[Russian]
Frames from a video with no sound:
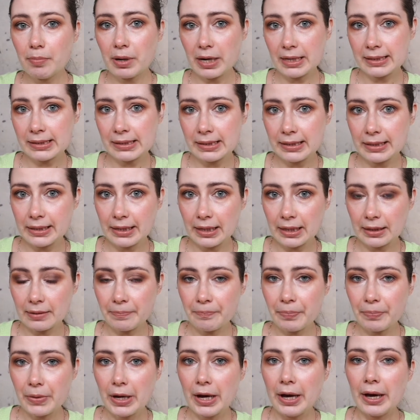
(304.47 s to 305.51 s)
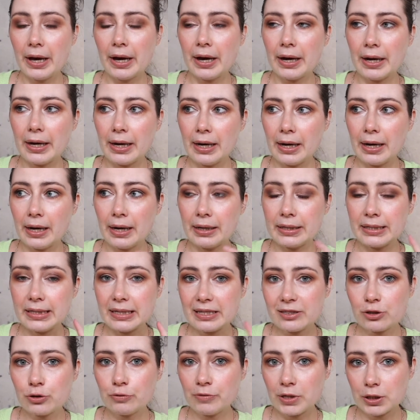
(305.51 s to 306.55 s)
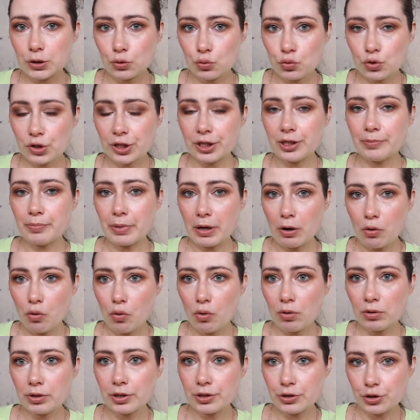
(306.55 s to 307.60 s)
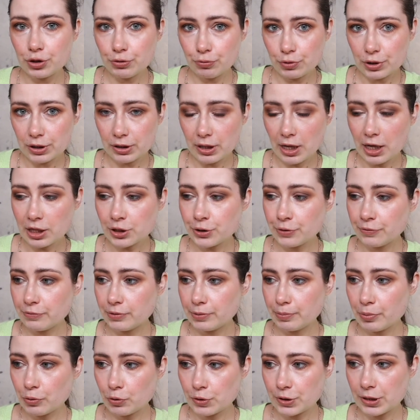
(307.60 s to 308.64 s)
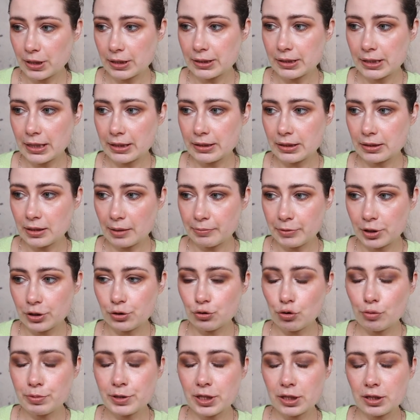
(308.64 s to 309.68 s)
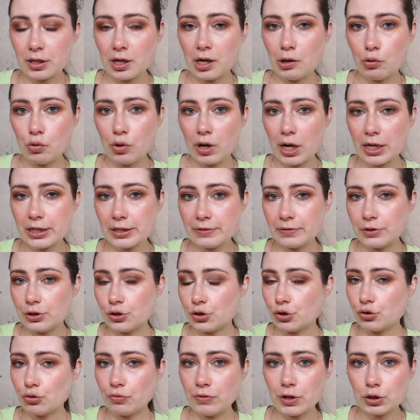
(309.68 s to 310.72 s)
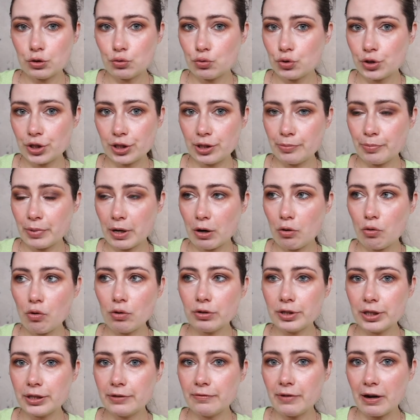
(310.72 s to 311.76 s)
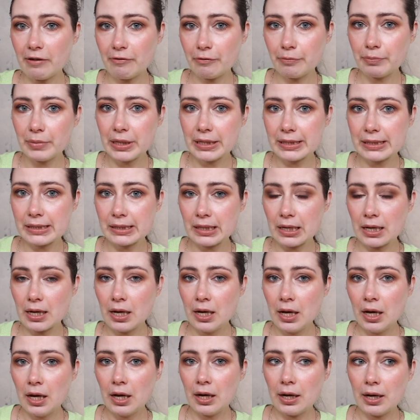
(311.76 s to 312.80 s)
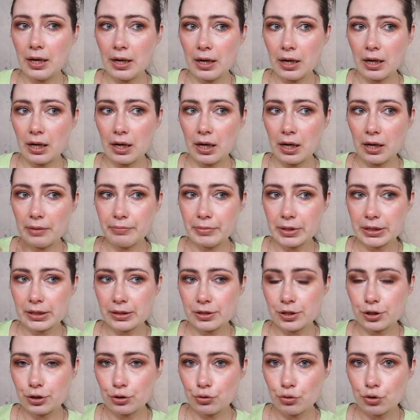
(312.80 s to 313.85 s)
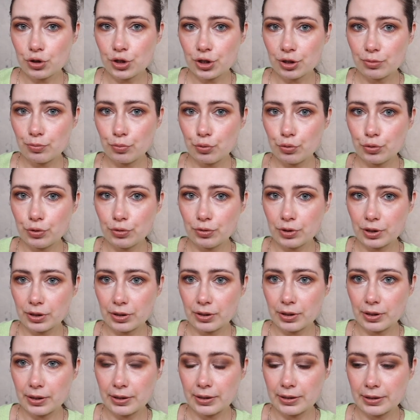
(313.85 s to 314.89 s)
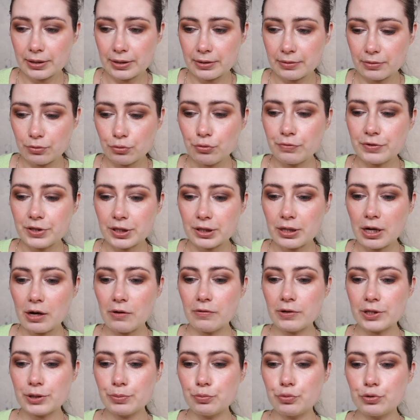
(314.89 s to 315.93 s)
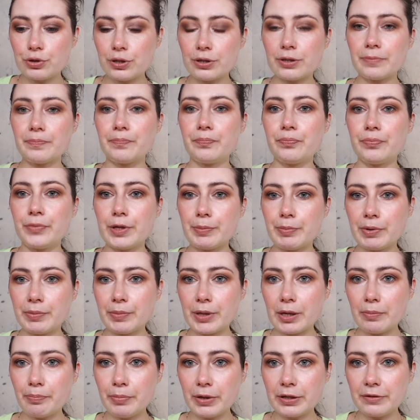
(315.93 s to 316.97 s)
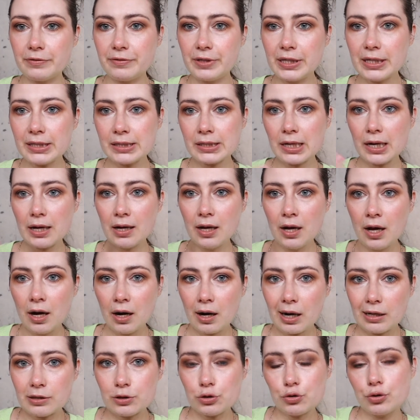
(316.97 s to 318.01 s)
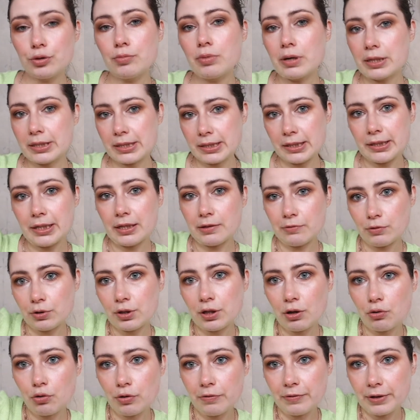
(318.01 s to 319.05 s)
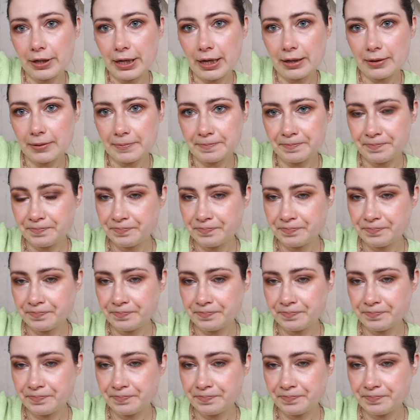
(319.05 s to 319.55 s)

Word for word: браслет. Э, если у вас ушки не проколоты, ничего страшного, вы просто на сайте, там есть опция такая, указываете, что у вас ушки не проколоты, и вам вместо, э, вместо сережек будут, э, ну, всегда у вас будет, например, подвеска, кольцо и браслет. Вот такой вариант.